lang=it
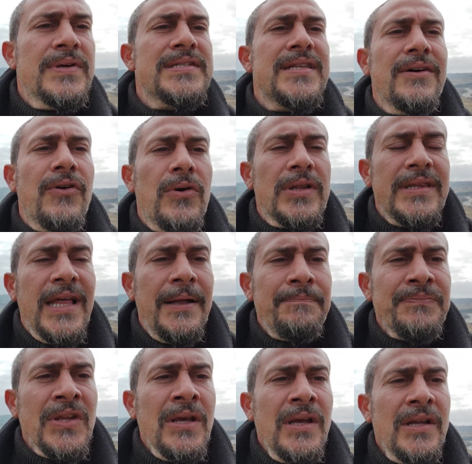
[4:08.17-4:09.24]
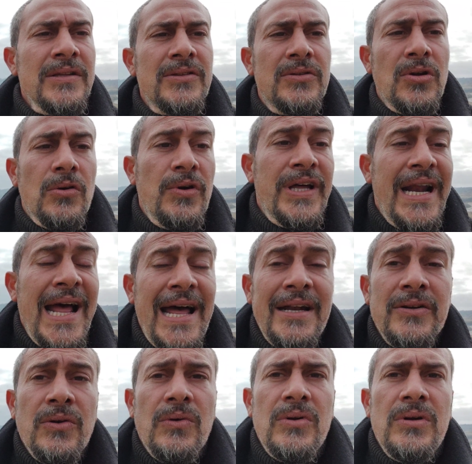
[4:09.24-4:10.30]
Questa volta
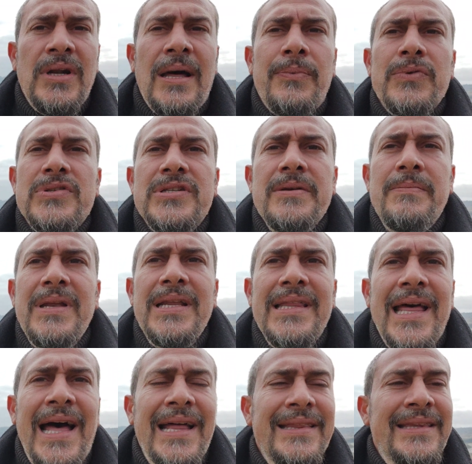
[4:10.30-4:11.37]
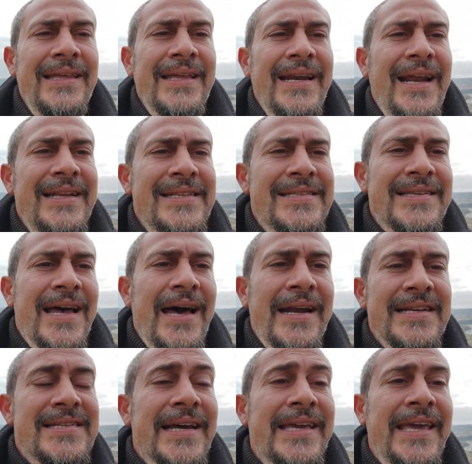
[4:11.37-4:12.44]
troveranno la possibilità di
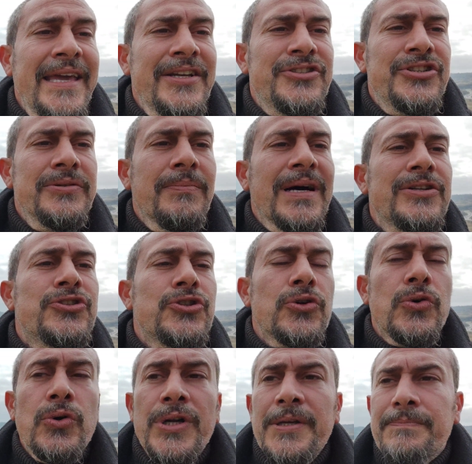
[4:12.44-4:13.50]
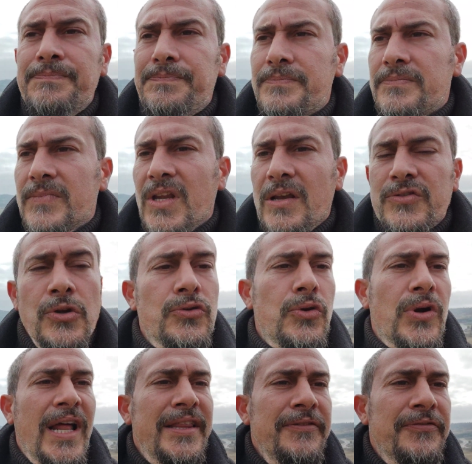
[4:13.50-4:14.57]
realizzare saccheggi maggiori, sono
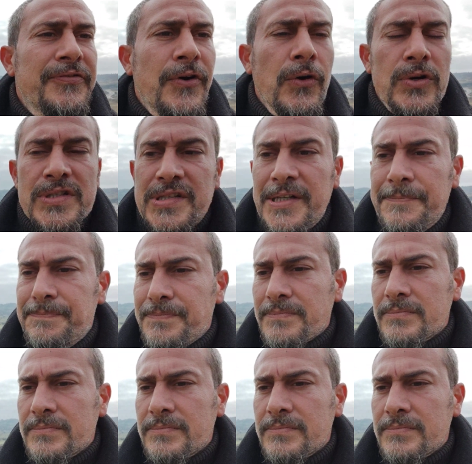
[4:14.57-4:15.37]
tornati in forze.